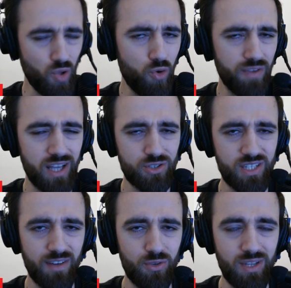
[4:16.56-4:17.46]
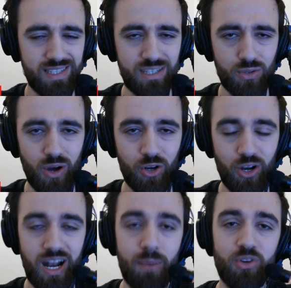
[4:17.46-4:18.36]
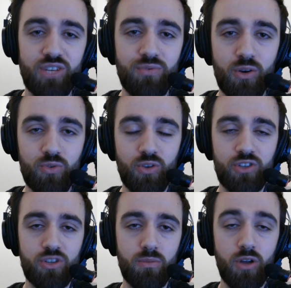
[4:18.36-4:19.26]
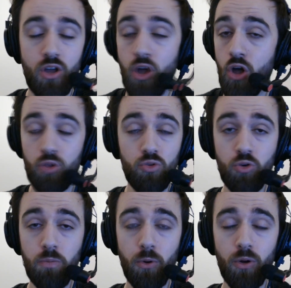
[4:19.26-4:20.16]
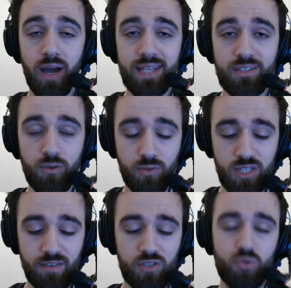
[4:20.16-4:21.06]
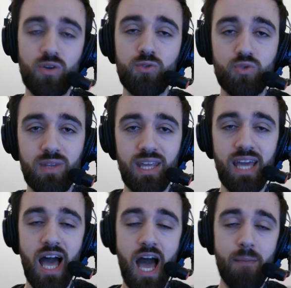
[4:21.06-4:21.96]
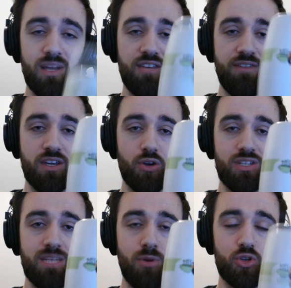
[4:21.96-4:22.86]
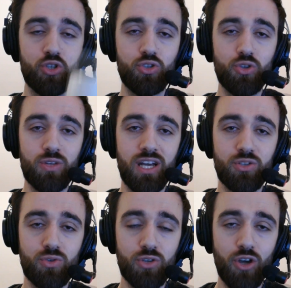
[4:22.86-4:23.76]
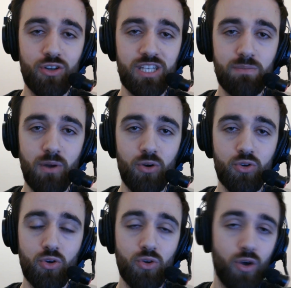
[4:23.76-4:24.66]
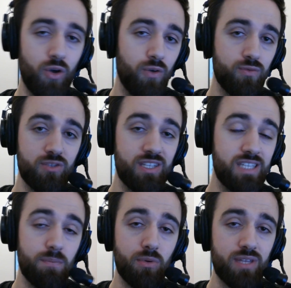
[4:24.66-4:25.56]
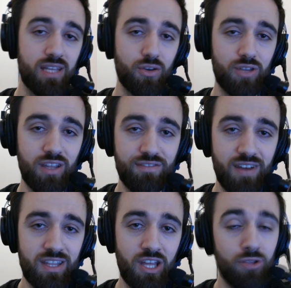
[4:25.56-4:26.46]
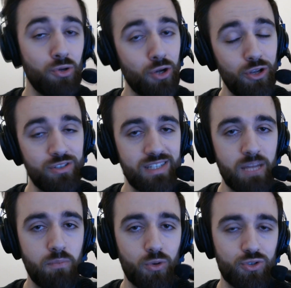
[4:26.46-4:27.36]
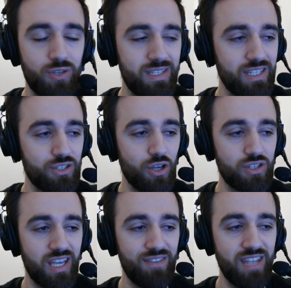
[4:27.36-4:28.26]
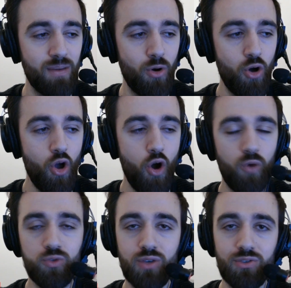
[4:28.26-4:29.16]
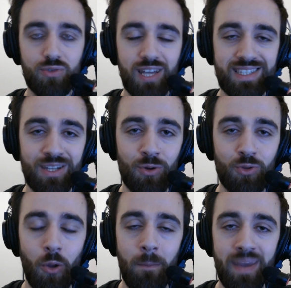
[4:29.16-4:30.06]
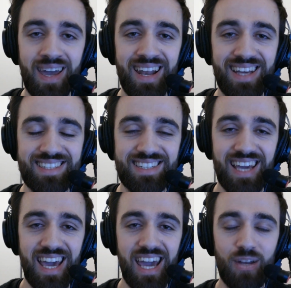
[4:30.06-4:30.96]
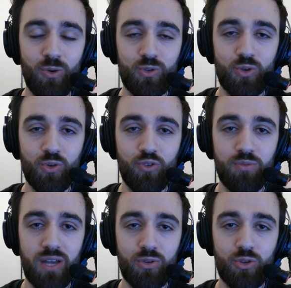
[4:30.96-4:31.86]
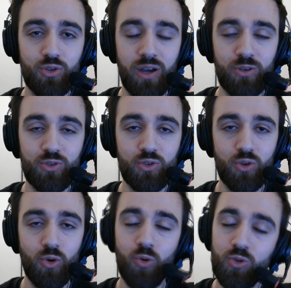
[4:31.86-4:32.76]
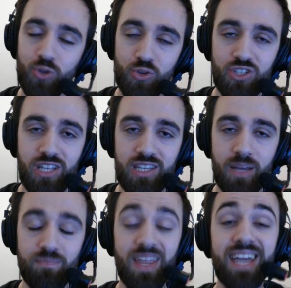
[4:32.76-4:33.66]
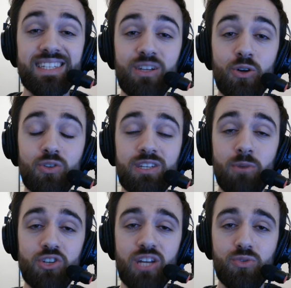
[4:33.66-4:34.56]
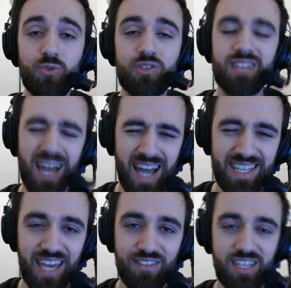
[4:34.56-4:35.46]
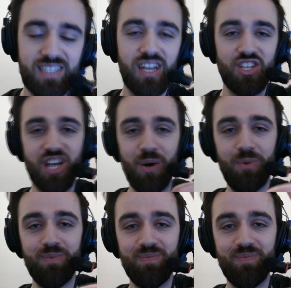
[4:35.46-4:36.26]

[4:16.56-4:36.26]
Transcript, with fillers: On verra ce que ça va donner s'il sera encore là la prochaine fois qu'on tourne ensemble. Nous, pour le reste, vous savez ce qu'on doit vous souhaiter. Un magnifique dimanche sur Trash Talk en espérant que euh, vous étiez peut-être des fans de Golden State. Pour ceux des Sixers, évidemment, on vous souhaite une excellente euh, PLS. Et nous, on se retrouve bientôt sur les réseaux sociaux ou sur le JTT. Excellent dimanche à tous. À très vite. Ciao.